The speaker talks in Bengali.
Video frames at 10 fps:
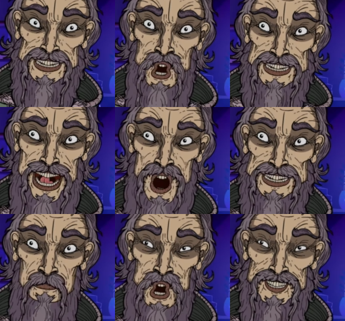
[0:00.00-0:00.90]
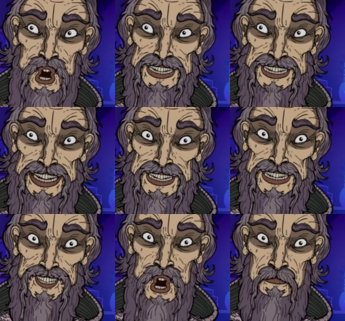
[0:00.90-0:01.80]
একজন লোক আগে থেকেই
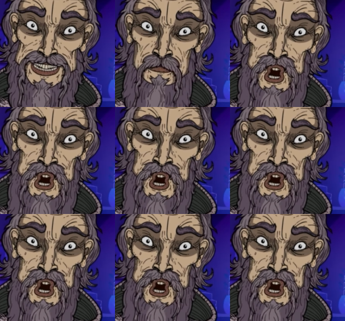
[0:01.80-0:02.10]
সিটের উপর